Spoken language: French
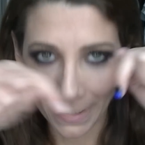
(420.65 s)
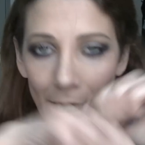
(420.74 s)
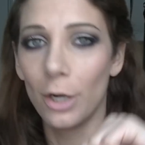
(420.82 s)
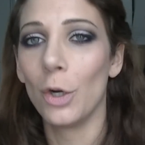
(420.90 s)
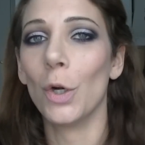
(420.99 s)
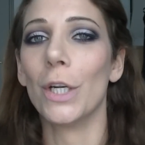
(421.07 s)

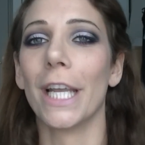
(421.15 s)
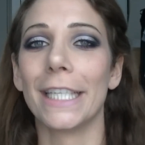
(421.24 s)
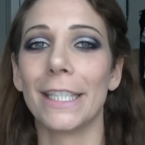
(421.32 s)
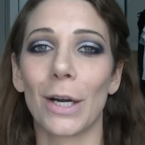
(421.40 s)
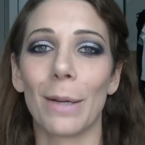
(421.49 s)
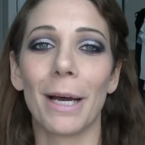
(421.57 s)
le lien est
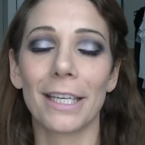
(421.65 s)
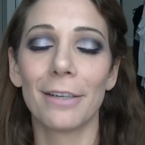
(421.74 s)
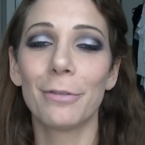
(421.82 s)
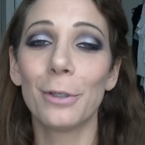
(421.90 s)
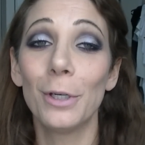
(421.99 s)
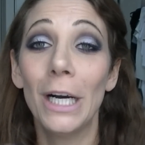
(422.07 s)
dans la barre
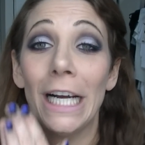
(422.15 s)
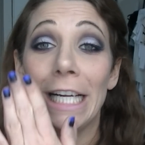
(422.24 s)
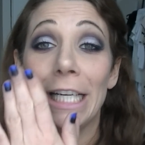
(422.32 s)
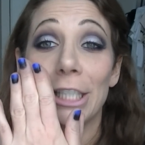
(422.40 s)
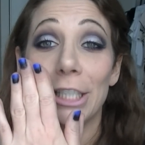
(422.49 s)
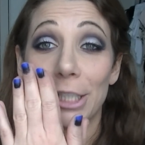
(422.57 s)
d'infos.
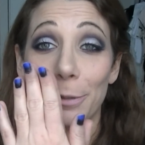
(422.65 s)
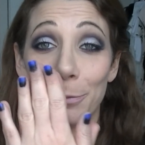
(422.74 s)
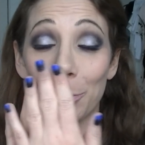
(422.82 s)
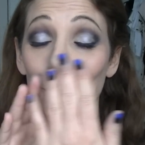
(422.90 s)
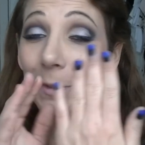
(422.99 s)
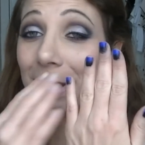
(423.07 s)
Je me
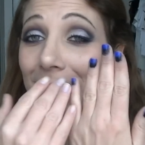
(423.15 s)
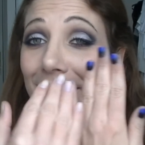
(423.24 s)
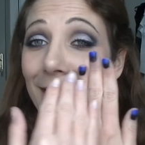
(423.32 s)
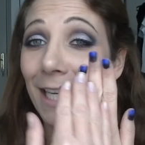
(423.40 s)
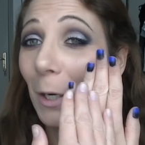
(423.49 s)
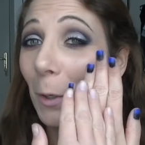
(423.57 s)
suis
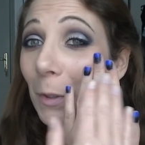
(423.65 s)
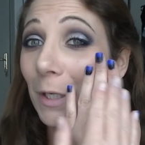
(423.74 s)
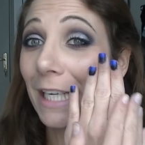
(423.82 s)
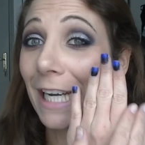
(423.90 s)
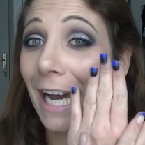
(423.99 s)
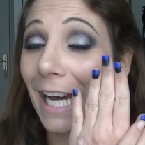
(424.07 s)
essayée au
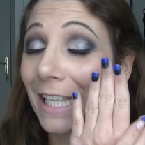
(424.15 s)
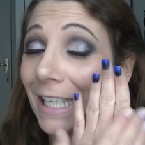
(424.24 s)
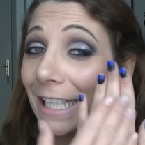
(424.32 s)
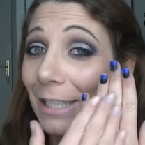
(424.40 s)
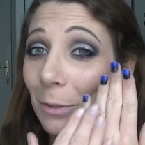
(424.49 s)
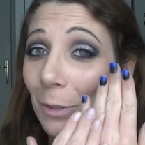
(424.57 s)

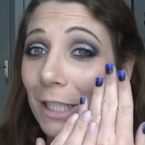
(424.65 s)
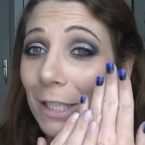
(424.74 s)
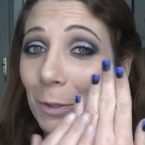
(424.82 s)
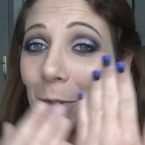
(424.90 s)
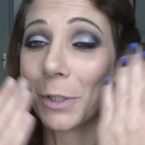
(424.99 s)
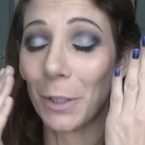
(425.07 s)
dégradé sur les
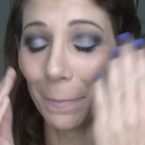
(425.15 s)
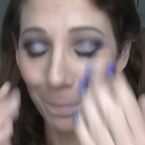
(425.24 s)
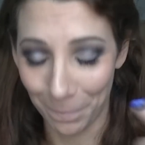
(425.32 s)
ongles.